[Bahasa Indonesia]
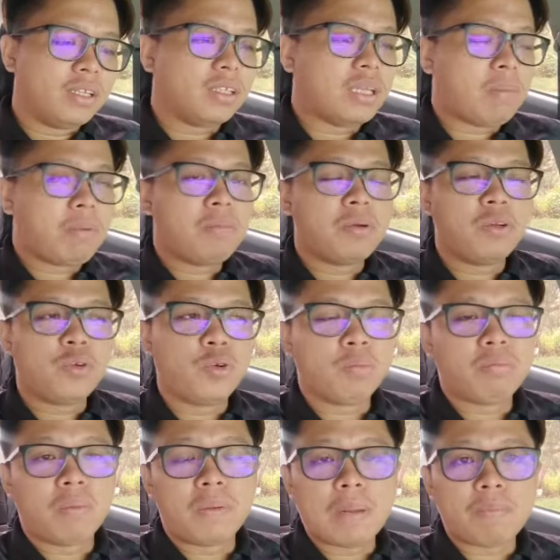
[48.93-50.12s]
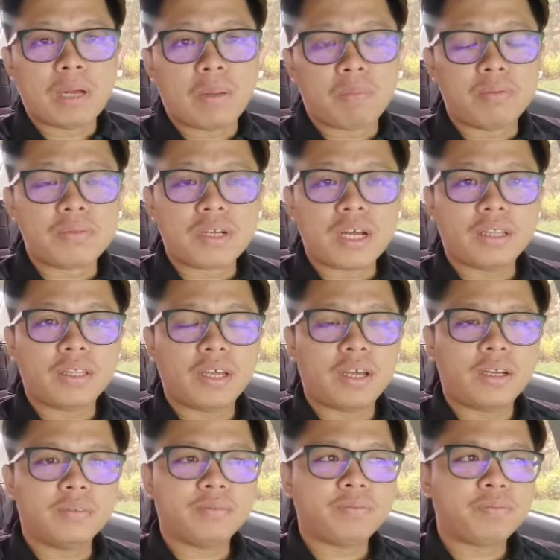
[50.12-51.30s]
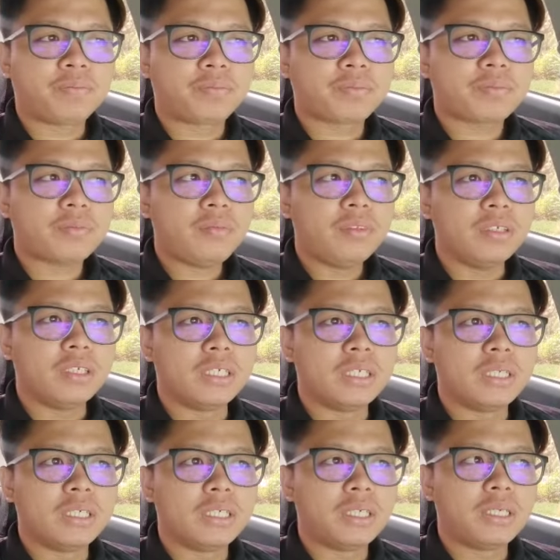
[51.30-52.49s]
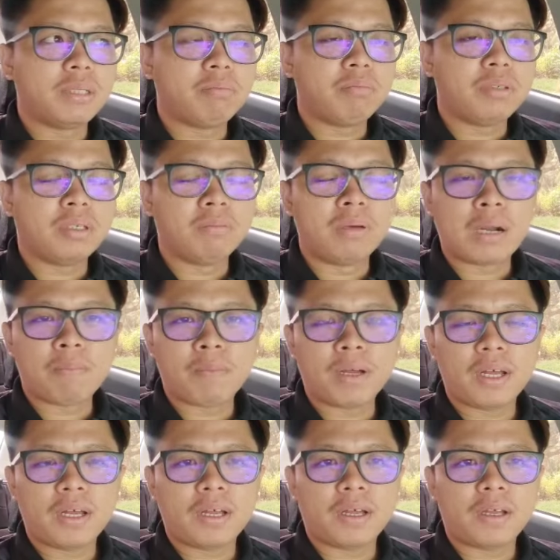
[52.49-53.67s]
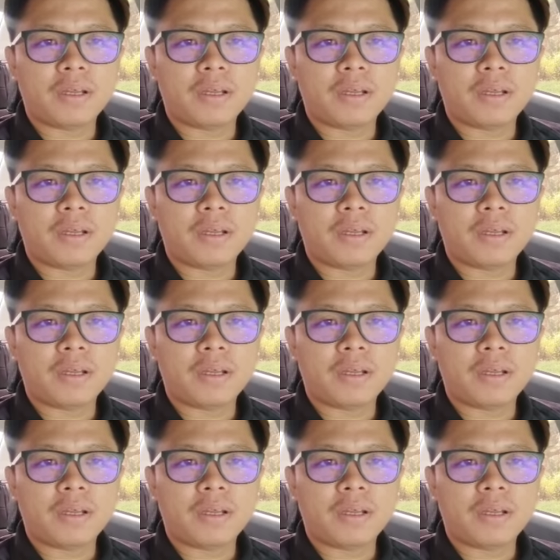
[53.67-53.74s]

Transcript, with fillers: Tetapi menurut beberapa pemerhatian eh, beberapa